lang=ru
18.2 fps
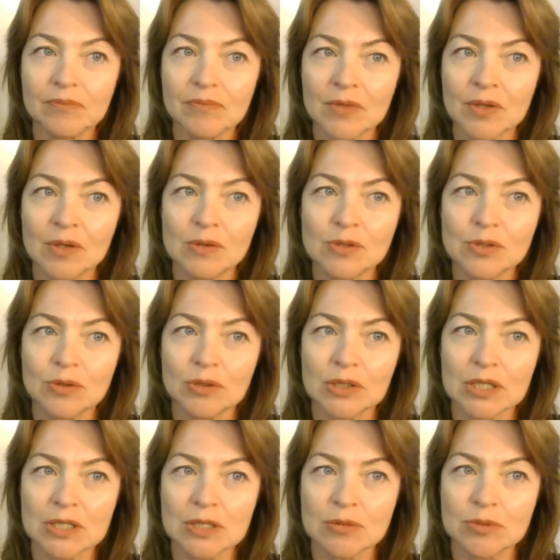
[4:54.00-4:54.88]
он
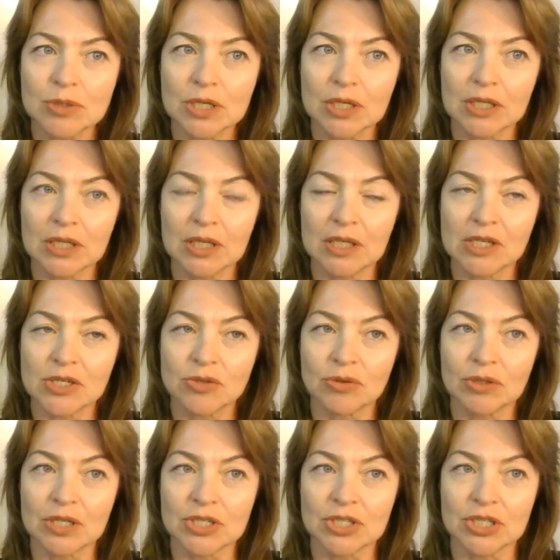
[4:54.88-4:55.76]
что-то слушает или
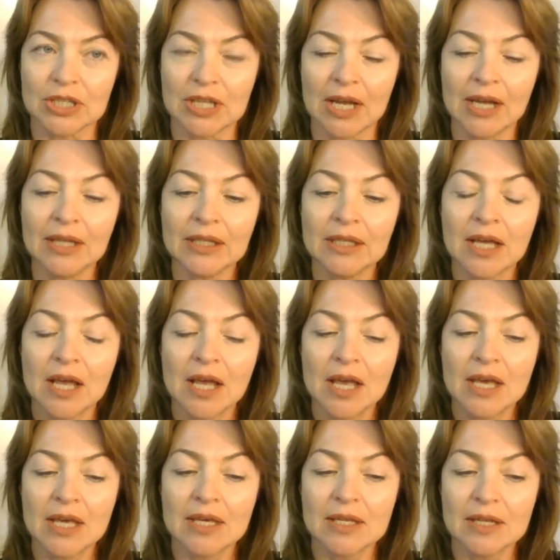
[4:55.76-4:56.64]
что-то читает,
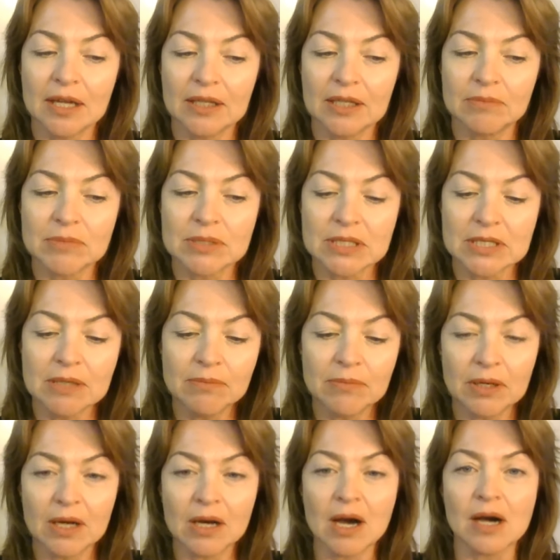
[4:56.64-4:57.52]
и рядом с
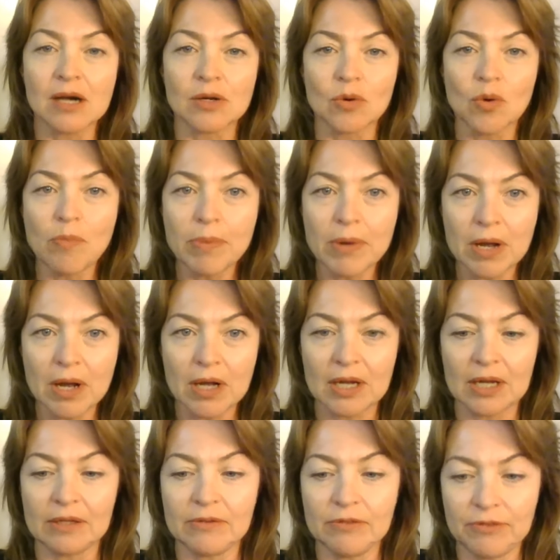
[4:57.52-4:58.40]
ним коробка
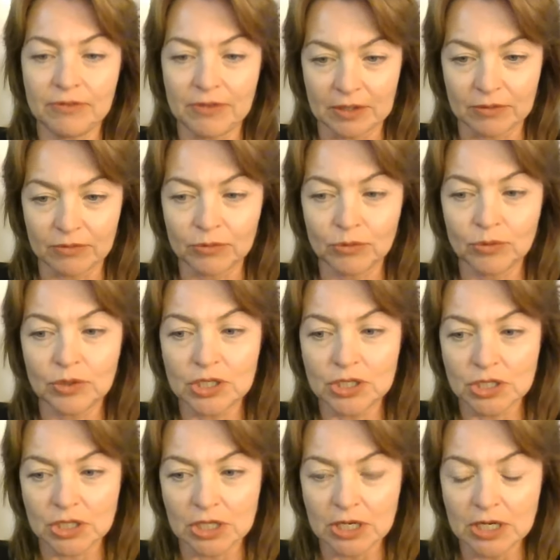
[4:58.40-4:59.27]
конфет.
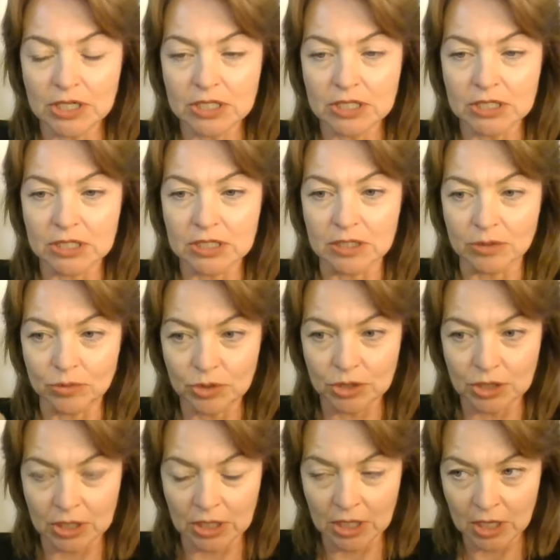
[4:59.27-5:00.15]
Внутри желешка,
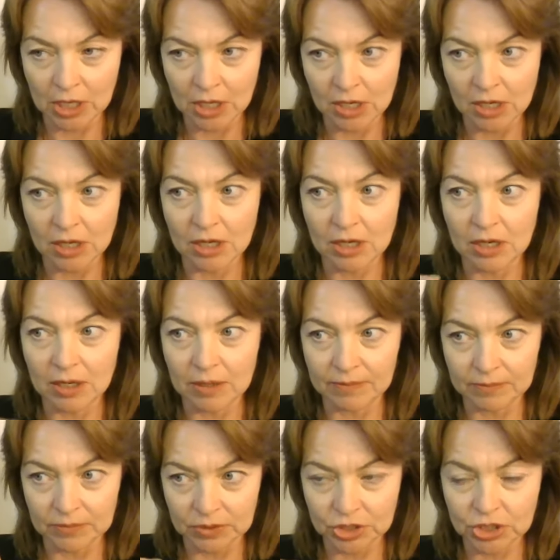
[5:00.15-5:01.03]
снаружи
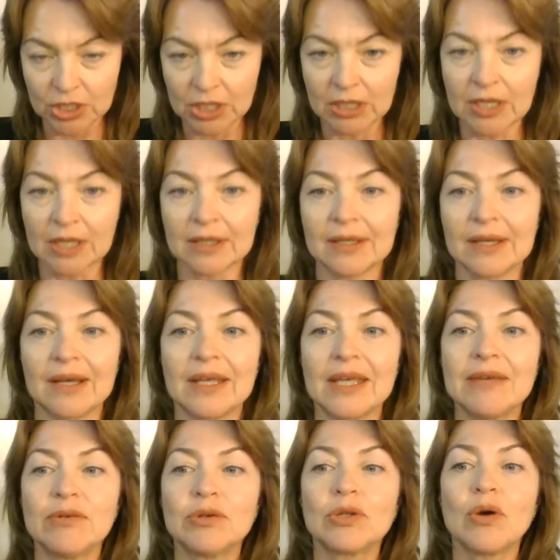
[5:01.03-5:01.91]
э, шоколадка.
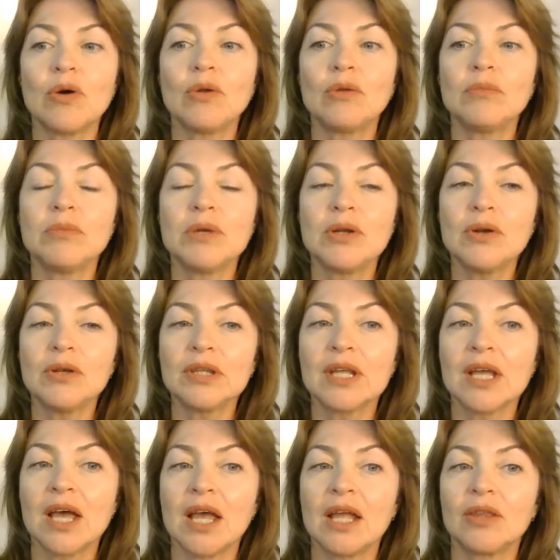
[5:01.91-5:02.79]
И вот он
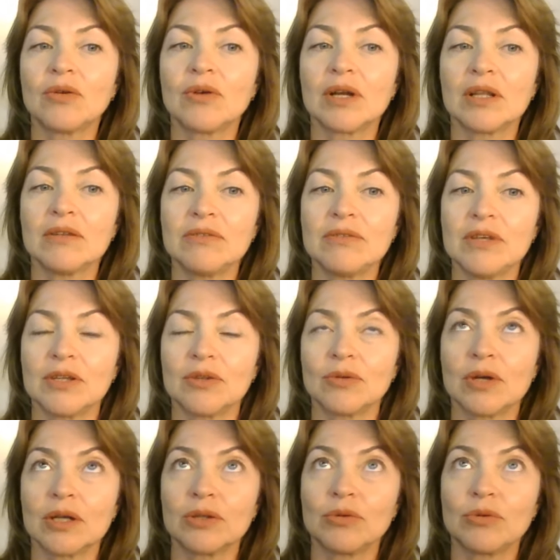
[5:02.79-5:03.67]
берет эту
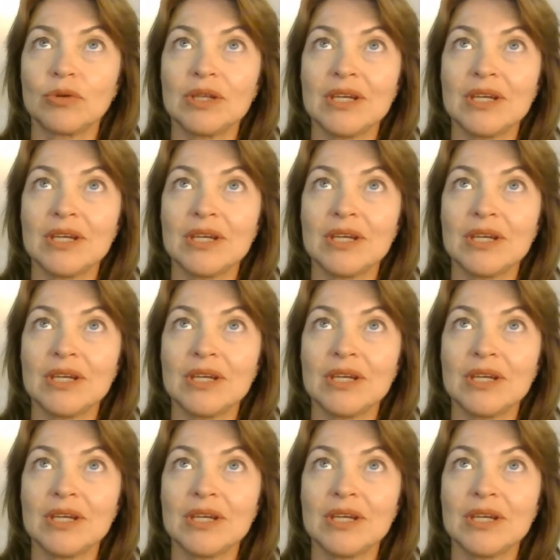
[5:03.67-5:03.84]
конфету, которую